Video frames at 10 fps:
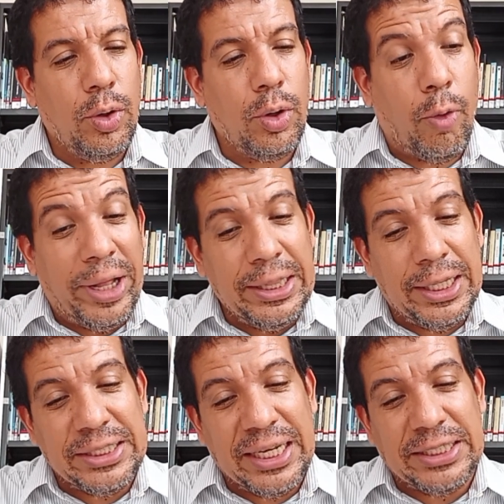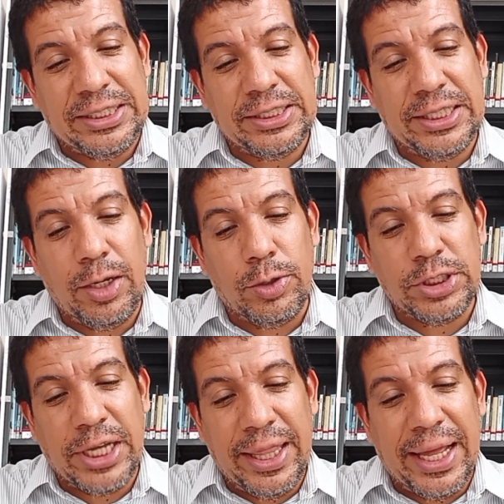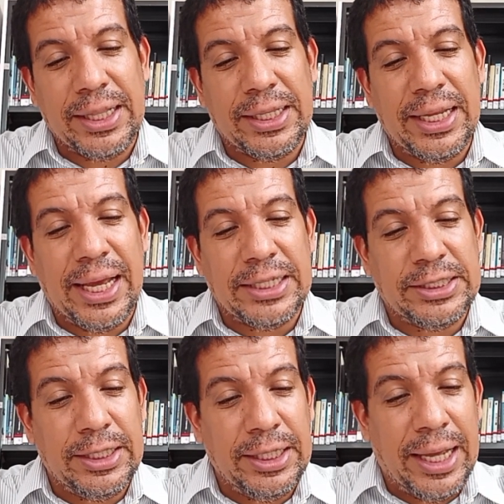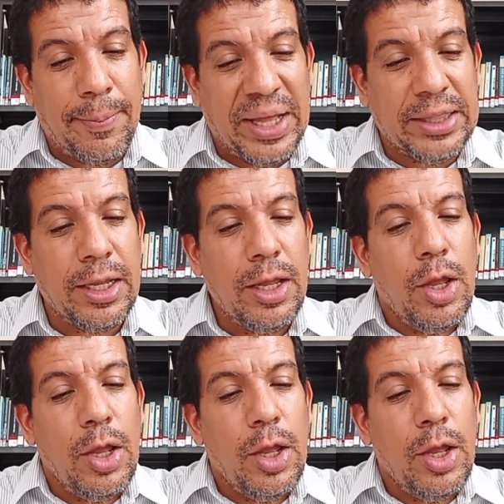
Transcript: cuántas gracias tengo que darte, ya Didi Amat,